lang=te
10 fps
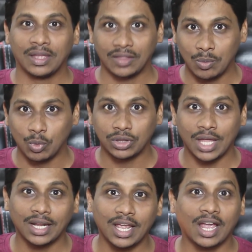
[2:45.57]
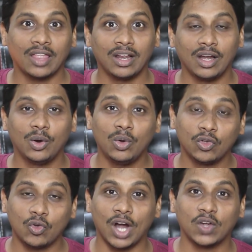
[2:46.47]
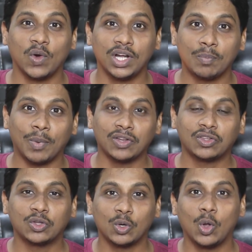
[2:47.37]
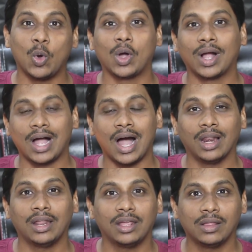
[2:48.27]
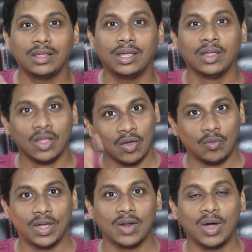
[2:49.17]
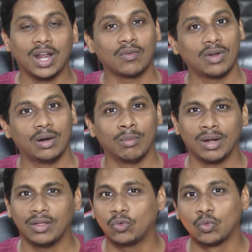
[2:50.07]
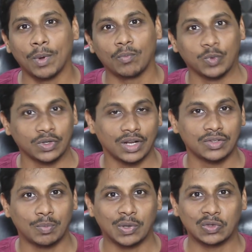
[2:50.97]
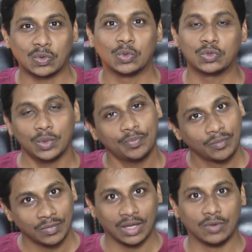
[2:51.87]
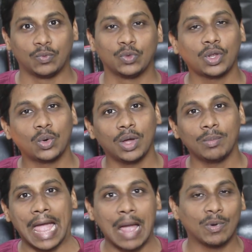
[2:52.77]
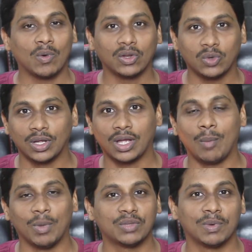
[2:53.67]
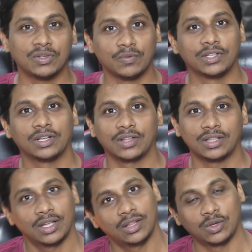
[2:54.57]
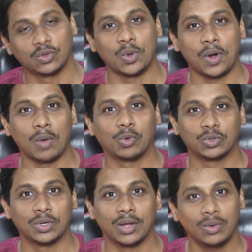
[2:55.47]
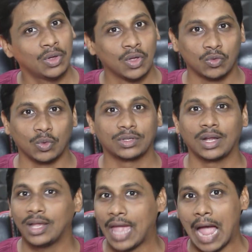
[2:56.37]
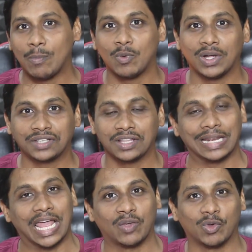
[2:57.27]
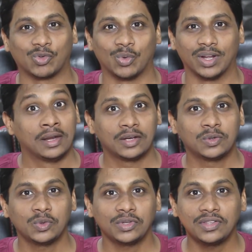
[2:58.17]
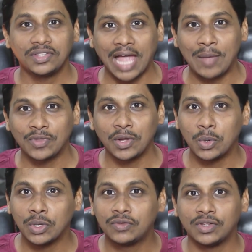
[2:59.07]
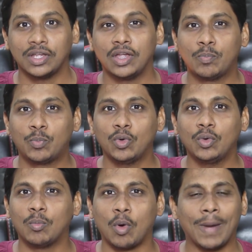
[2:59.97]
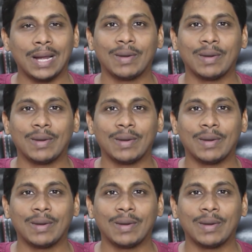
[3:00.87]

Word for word: ఇతను మొత్తానికే కదలలేడు సో అటువంటి పరిస్థితుల్లో ఒక కాల్ అనేది వేరే వాళ్ళకి వెళ్ళడం అనేది సూపర్ ఫీచర్ అని చెప్పేసుకోవచ్చు ఇన్ ఫ్యూచర్ కూడా యాపిల్ వాచ్లో ఇంకా మంచి మంచి ఫీచర్స్ అయితే తీసుకొని రాబోతున్నారు సో ఒకసారి యాపిల్ వాచ్కి అయితే లైక్ వేసుకోండి నెక్స్ట్ న్యూస్ వచ్చేసి శాంసంగ్ గురించి ఇప్పుడు మొబైల్